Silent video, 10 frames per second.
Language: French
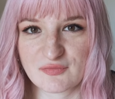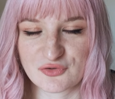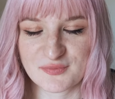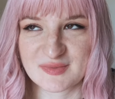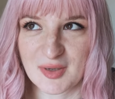
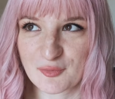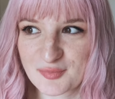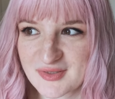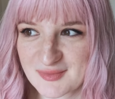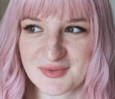Franchement, c'est pas
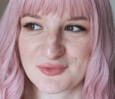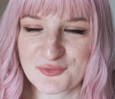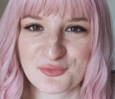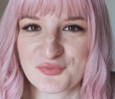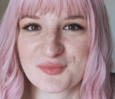compliqué maintenant
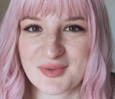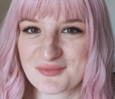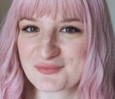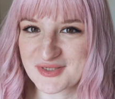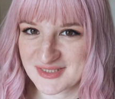de trouver une
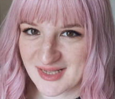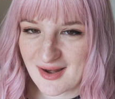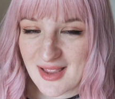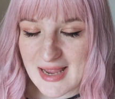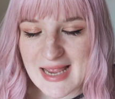maillot végétale.